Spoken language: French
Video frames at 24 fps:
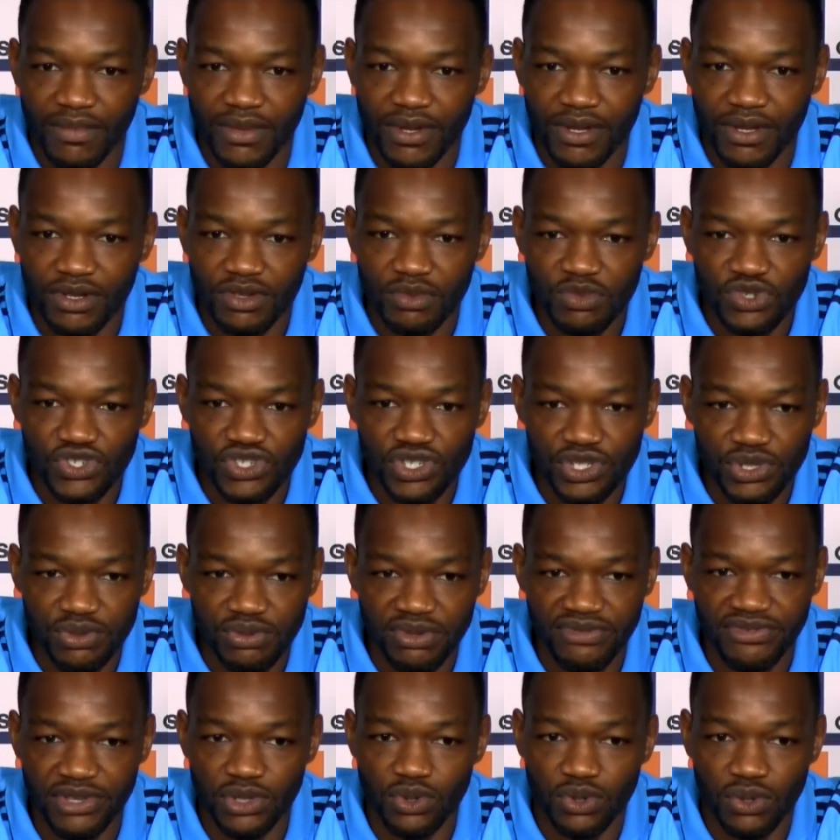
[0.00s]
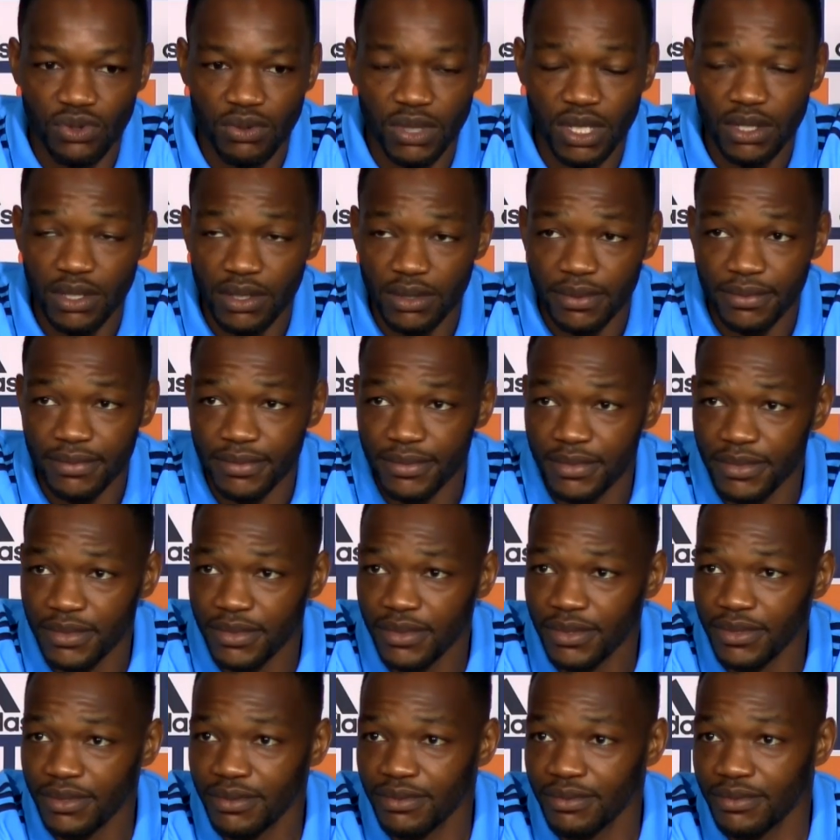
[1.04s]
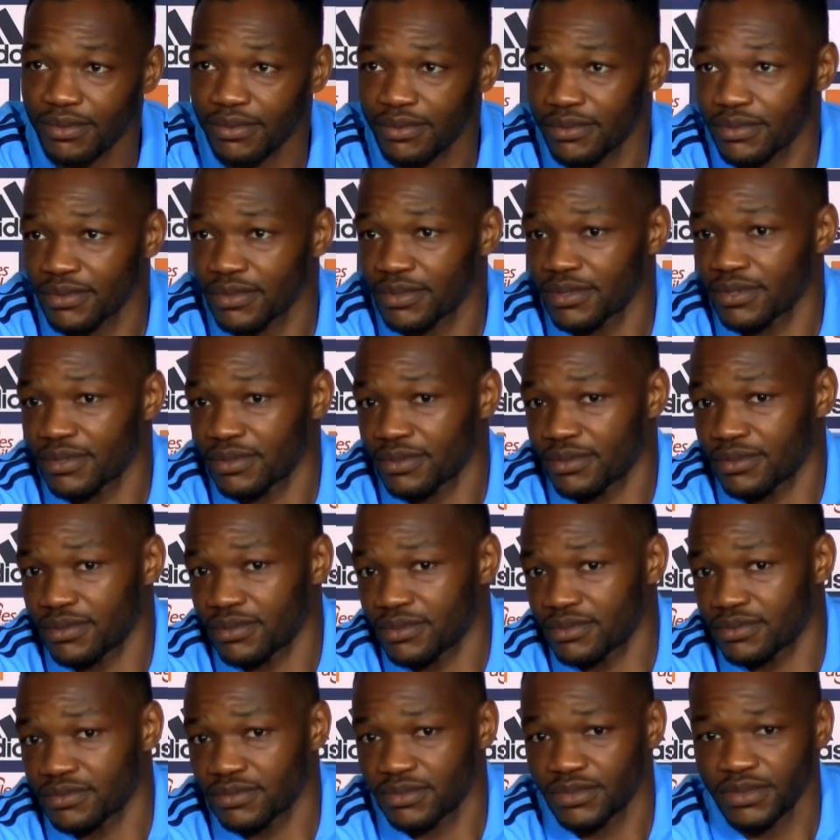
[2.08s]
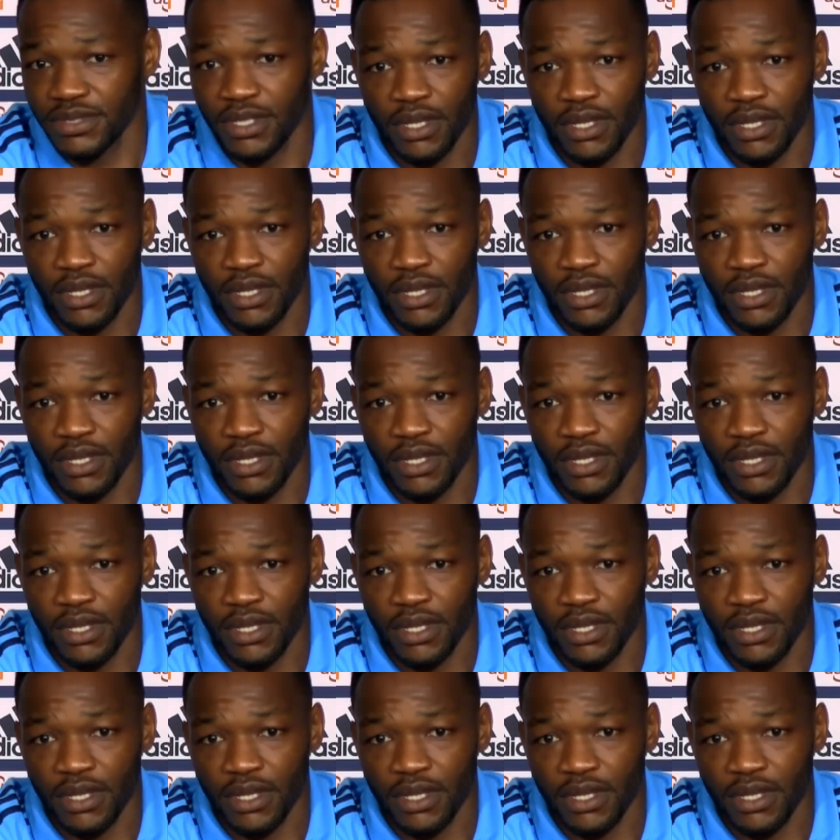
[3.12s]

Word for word: Euh, comment je l'ai suivi de loin hmm,